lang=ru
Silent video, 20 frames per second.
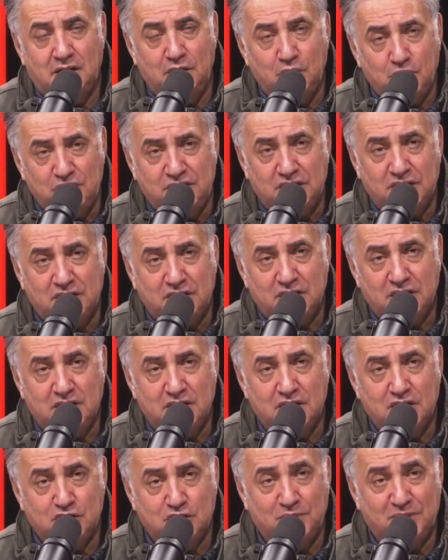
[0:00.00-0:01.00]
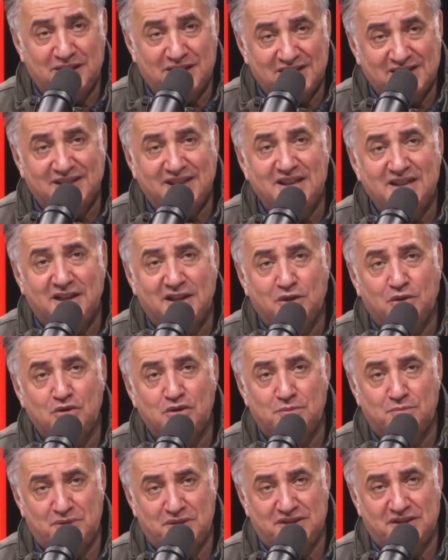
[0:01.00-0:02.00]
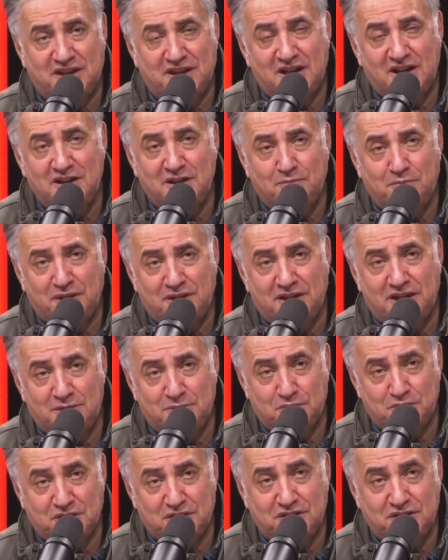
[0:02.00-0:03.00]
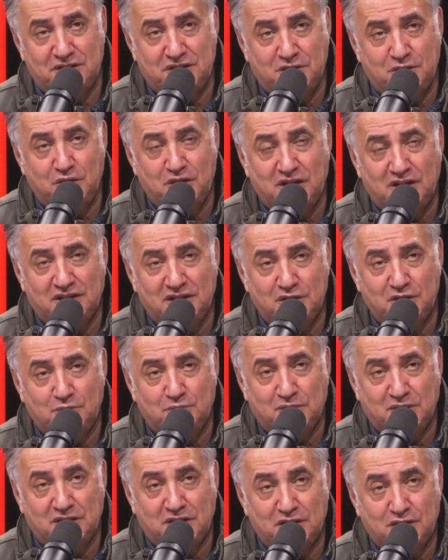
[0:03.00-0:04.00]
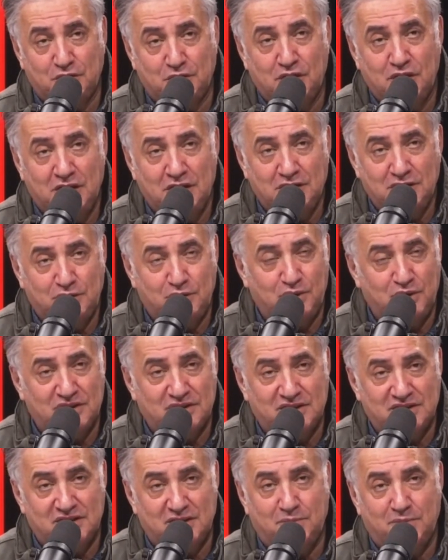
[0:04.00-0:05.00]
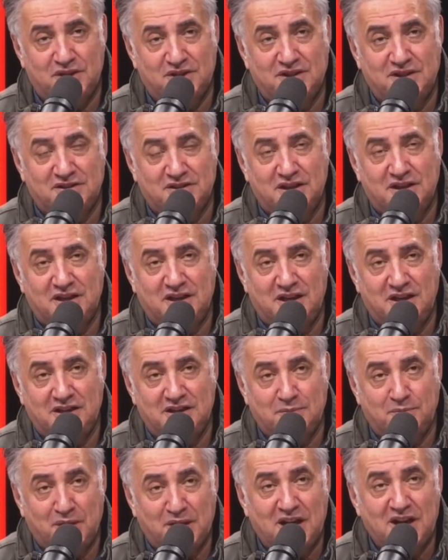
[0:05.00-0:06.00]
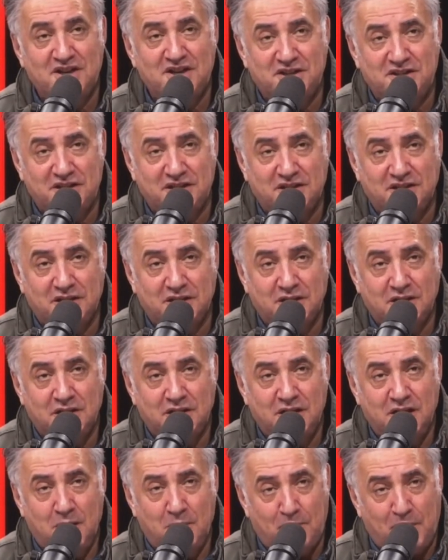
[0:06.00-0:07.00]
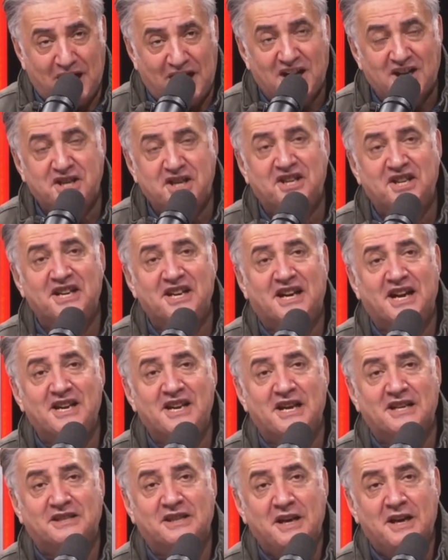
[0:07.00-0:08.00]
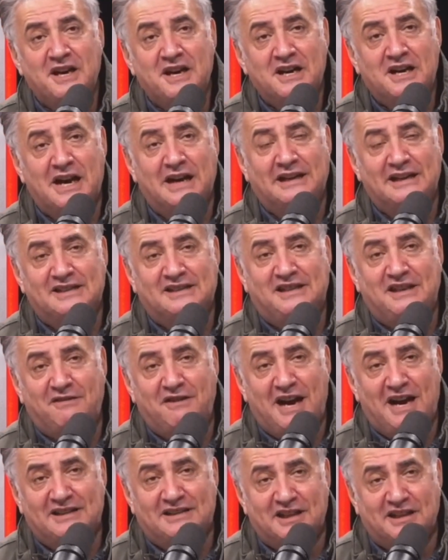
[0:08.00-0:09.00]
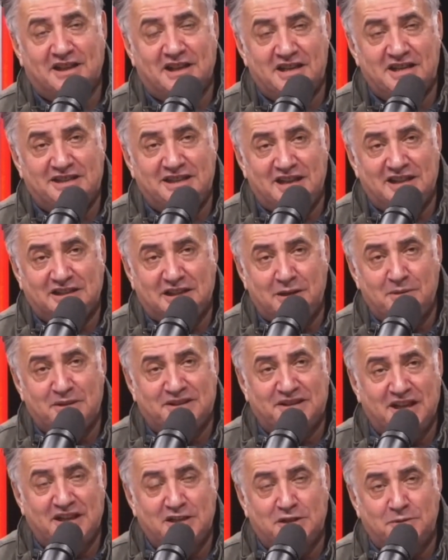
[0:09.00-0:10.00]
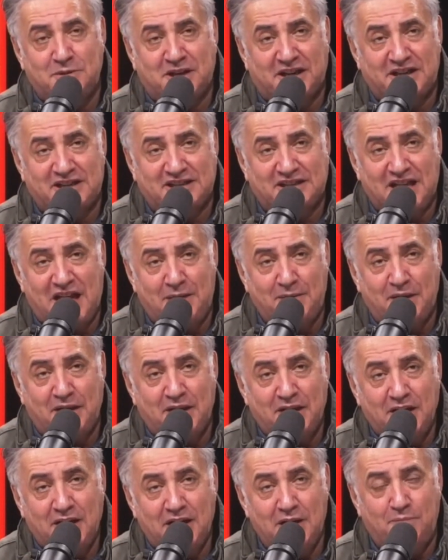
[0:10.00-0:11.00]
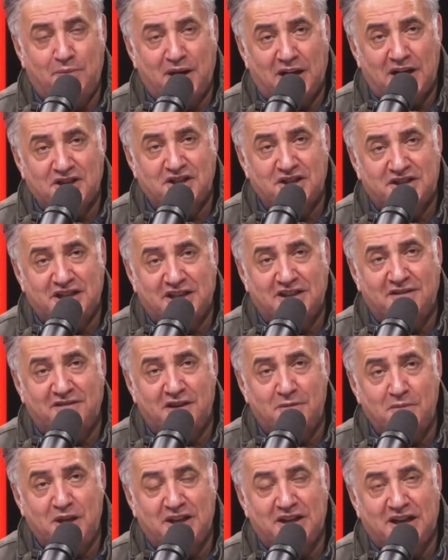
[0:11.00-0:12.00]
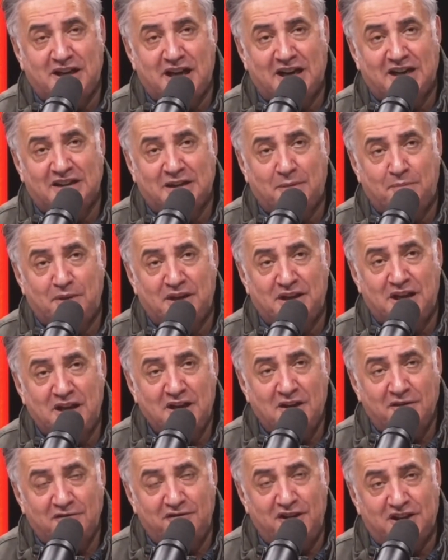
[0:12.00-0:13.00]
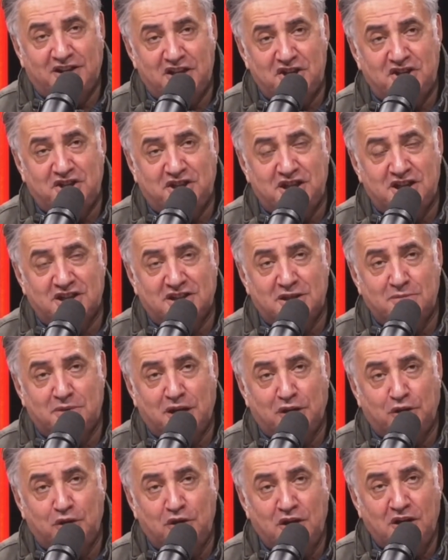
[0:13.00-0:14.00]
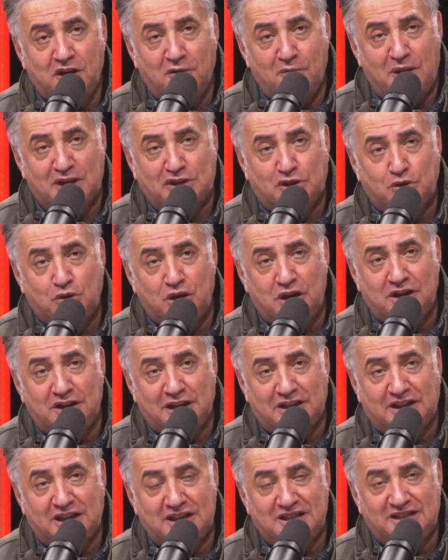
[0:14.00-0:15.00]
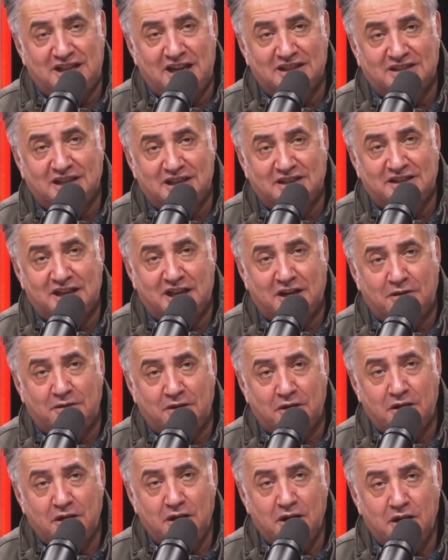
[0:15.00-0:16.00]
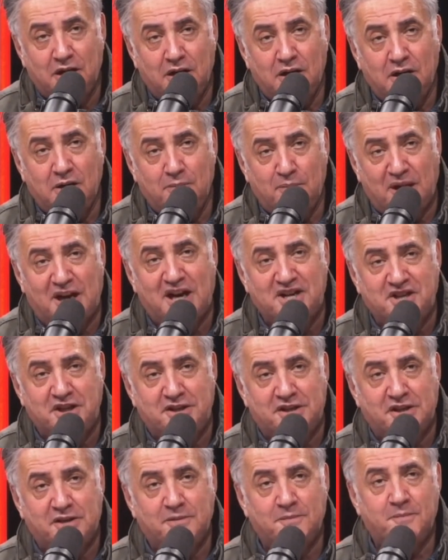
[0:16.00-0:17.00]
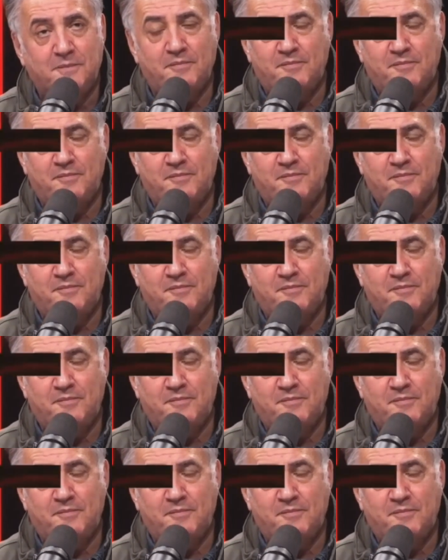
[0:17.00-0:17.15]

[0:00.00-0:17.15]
люди, чтобы эти останки тоже пизарханит подальше, потому что территория отойдет под контроль турецко-азербайджанской коалиции. Покажите это. Покажите, наконец, как издевается над христианскими ценностями крестами, и покажите одновременно, как это было в 2014 году в Масуле над христианской церкви. Покажите.